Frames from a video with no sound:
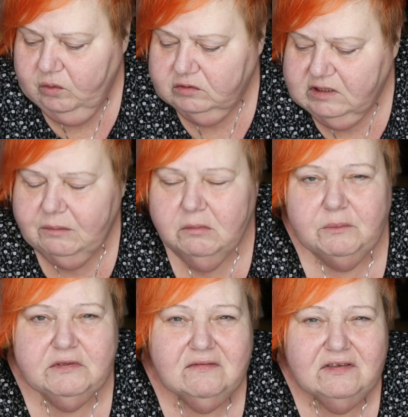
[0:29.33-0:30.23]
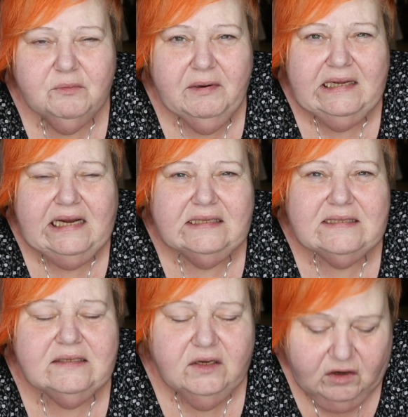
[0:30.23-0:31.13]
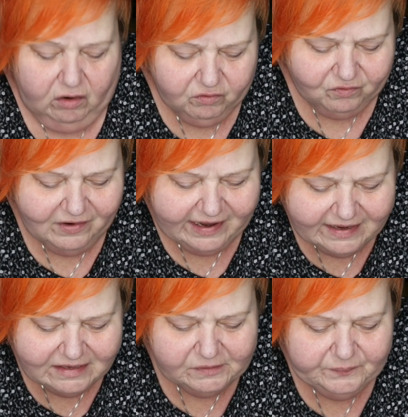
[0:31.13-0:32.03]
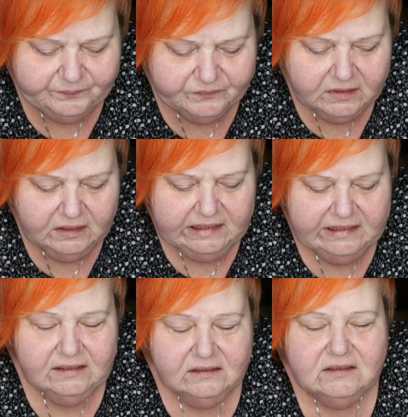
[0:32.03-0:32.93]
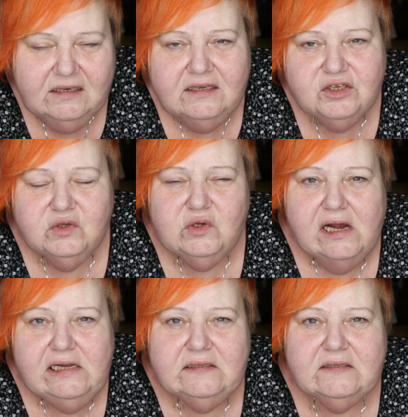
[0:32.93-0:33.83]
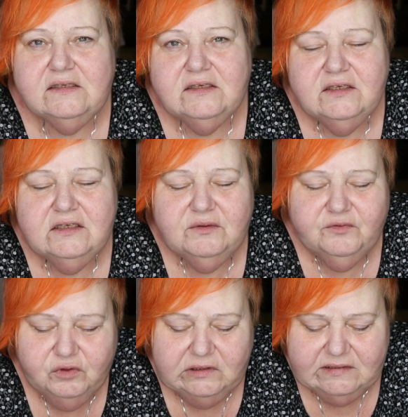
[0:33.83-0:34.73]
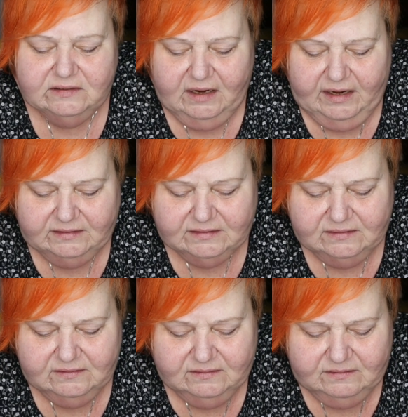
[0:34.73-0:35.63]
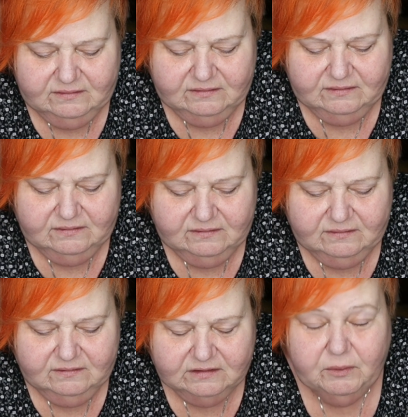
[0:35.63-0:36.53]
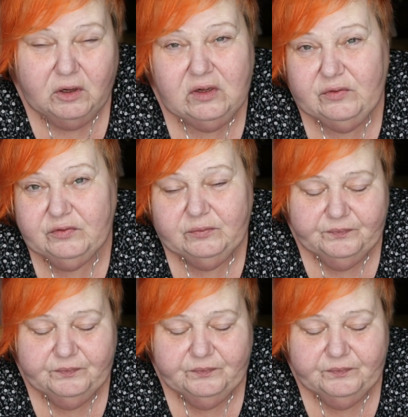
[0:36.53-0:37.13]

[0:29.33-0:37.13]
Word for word: und habe mal ein bisschen was für meine Katzen gekauft, weil die jetzt schon so alt sind. Ne? Die sind 14, 13, 12.